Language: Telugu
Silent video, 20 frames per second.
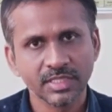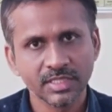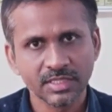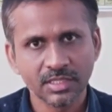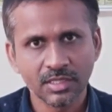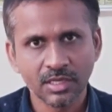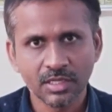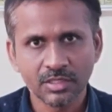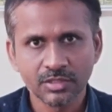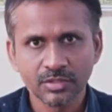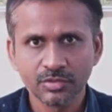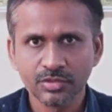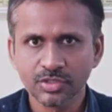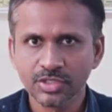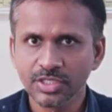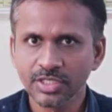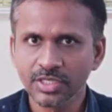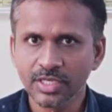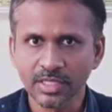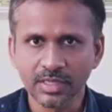సిక్స్త్ క్లాస్
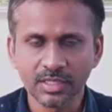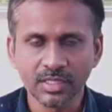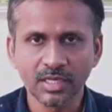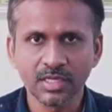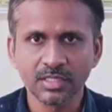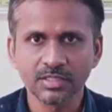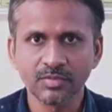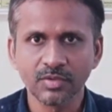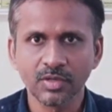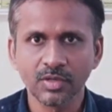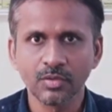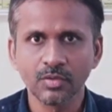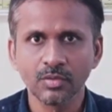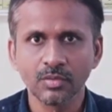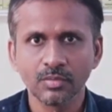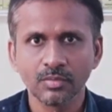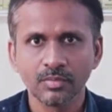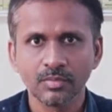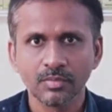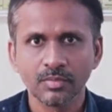నుంచి టెన్త్ క్లాస్
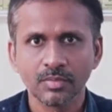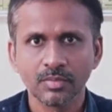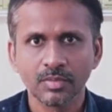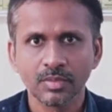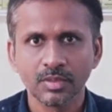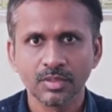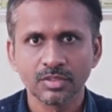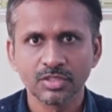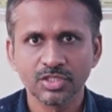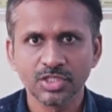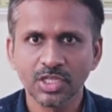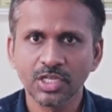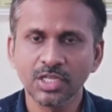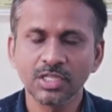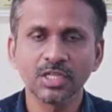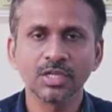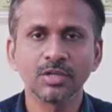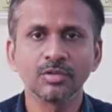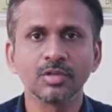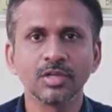వరకు
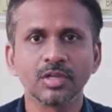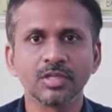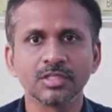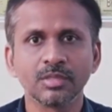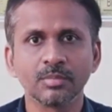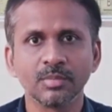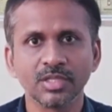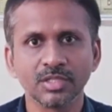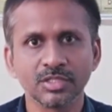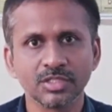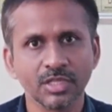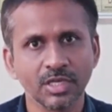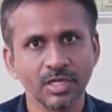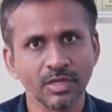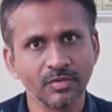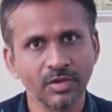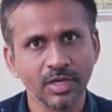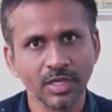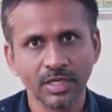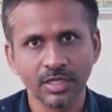చిన్న తరగతులకు
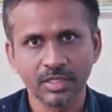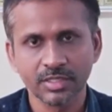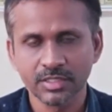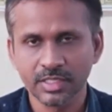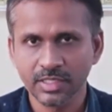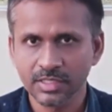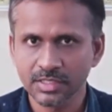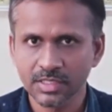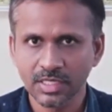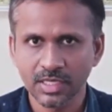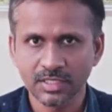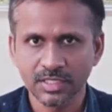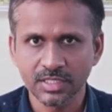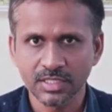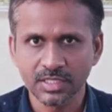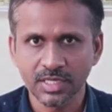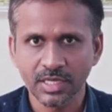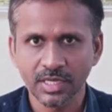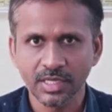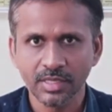సంబంధించినటువంటి సైన్స్
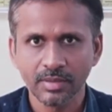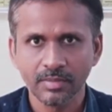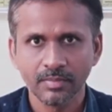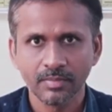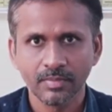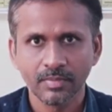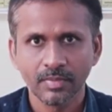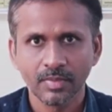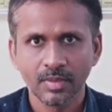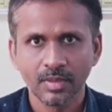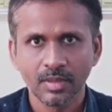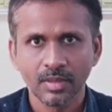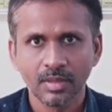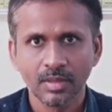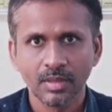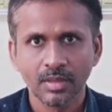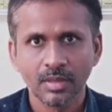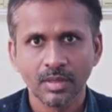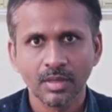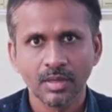క్లాసెస్ కానీ
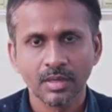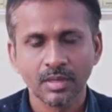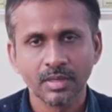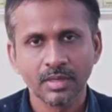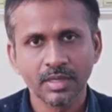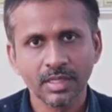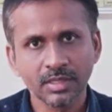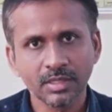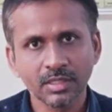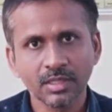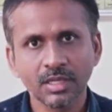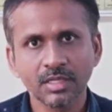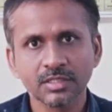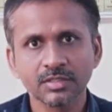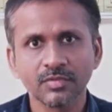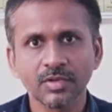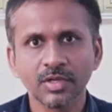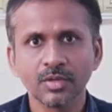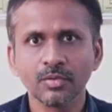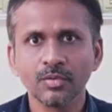టెన్త్
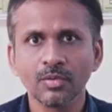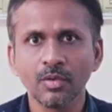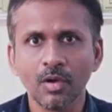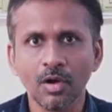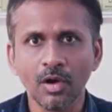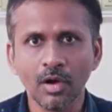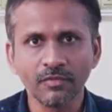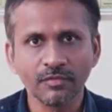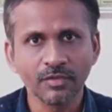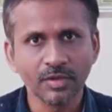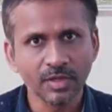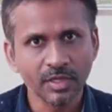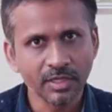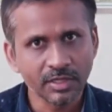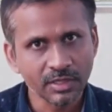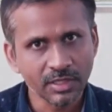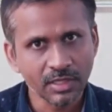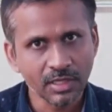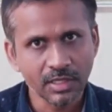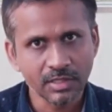క్లాస్ వరకు ఆఫ్టర్
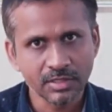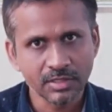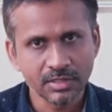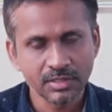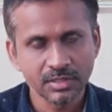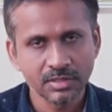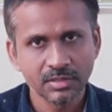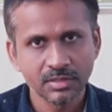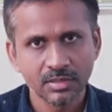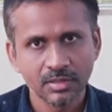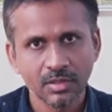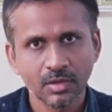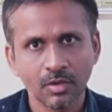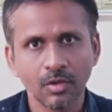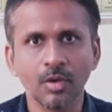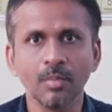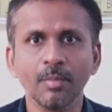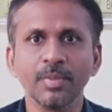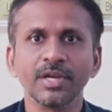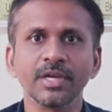టెన్త్ క్లాస్
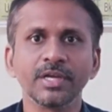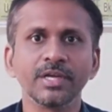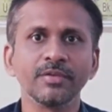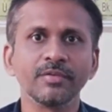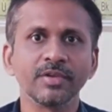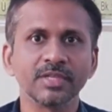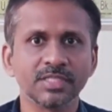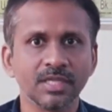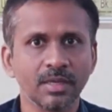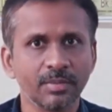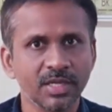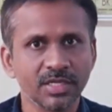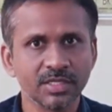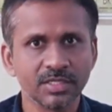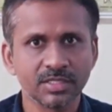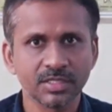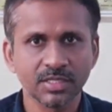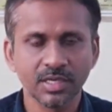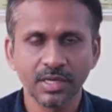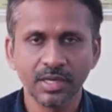కాంపిటేటివ్
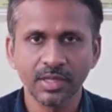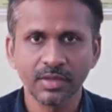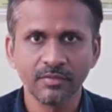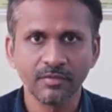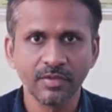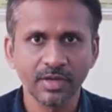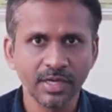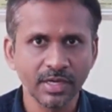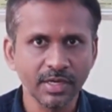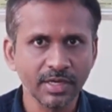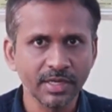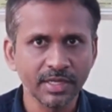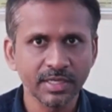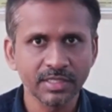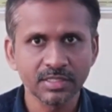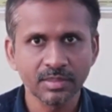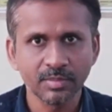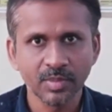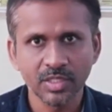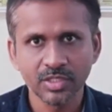ఎగ్జామినేషన్స్ కానీ
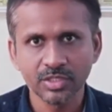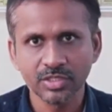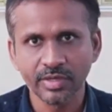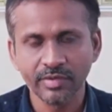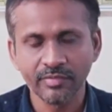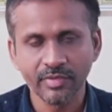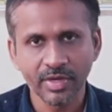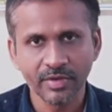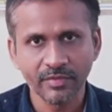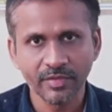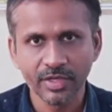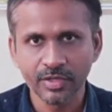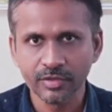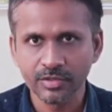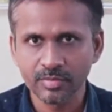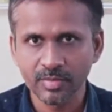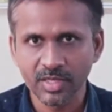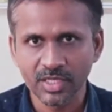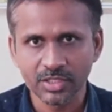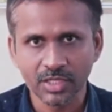వీటన్నిటికీ సంబంధించినటువంటి
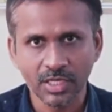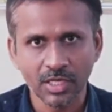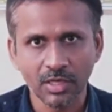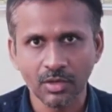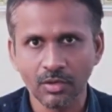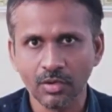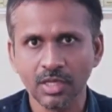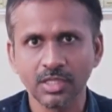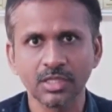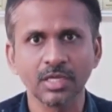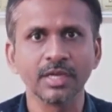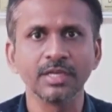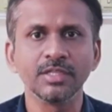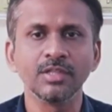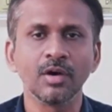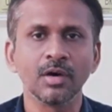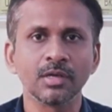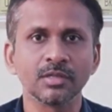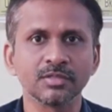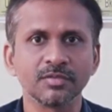వీడియోస్ మన ఛానల్లో గత
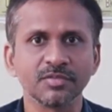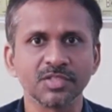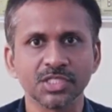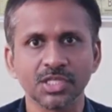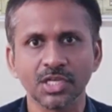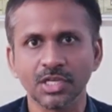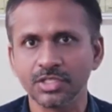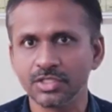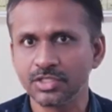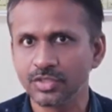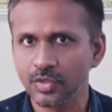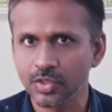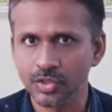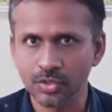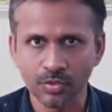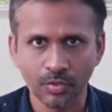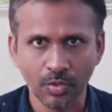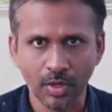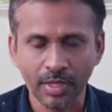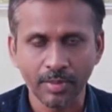ఐదు ఆరు సంవత్సరాల నుంచి
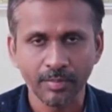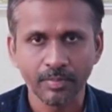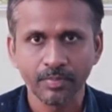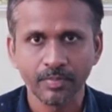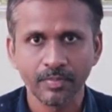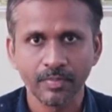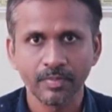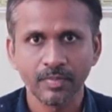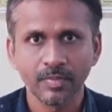వస్తూ ఉన్నాయి